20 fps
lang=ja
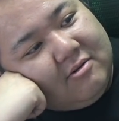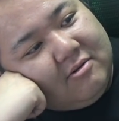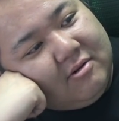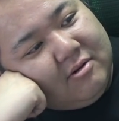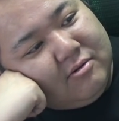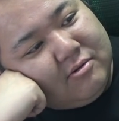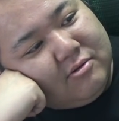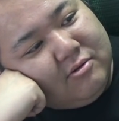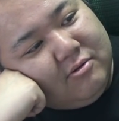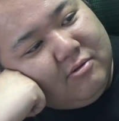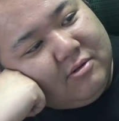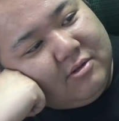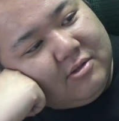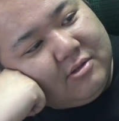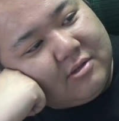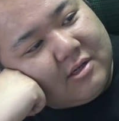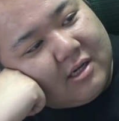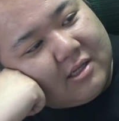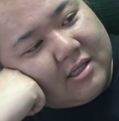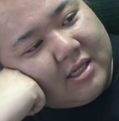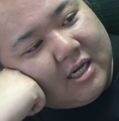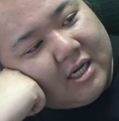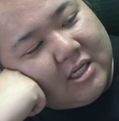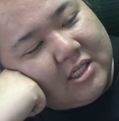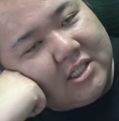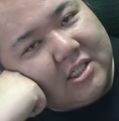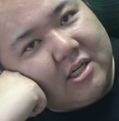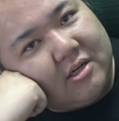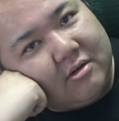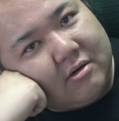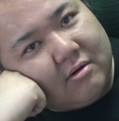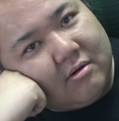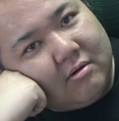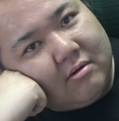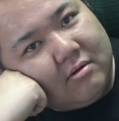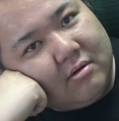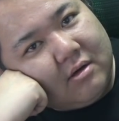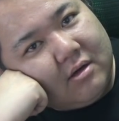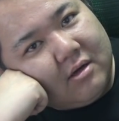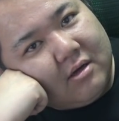これをどうするかって話なのよ。
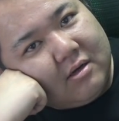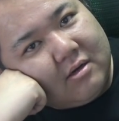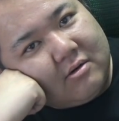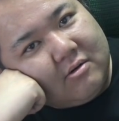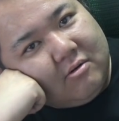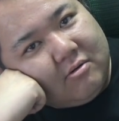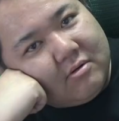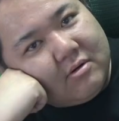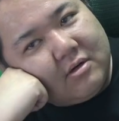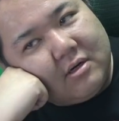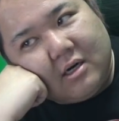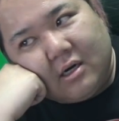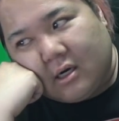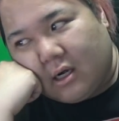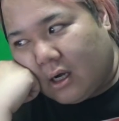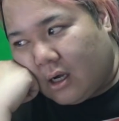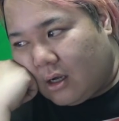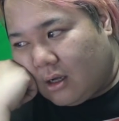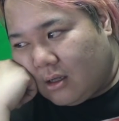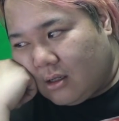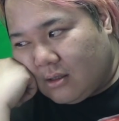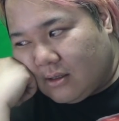こっから。